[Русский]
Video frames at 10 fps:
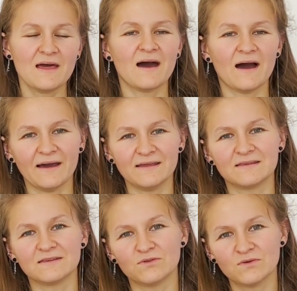А это
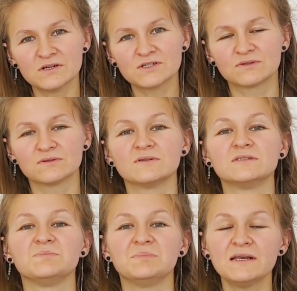то, что
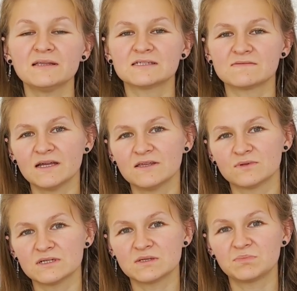теперь название у
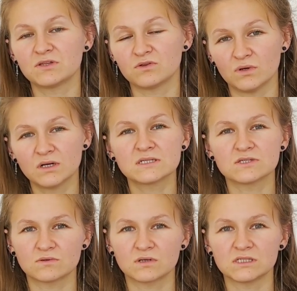нас теперь только
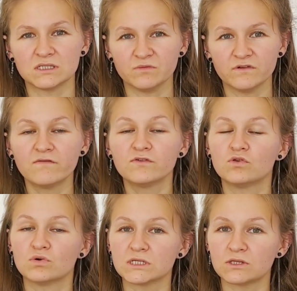40 символов,
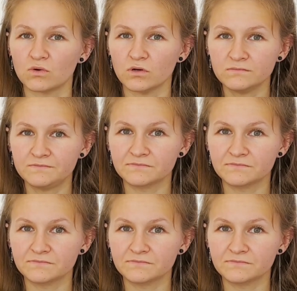но зато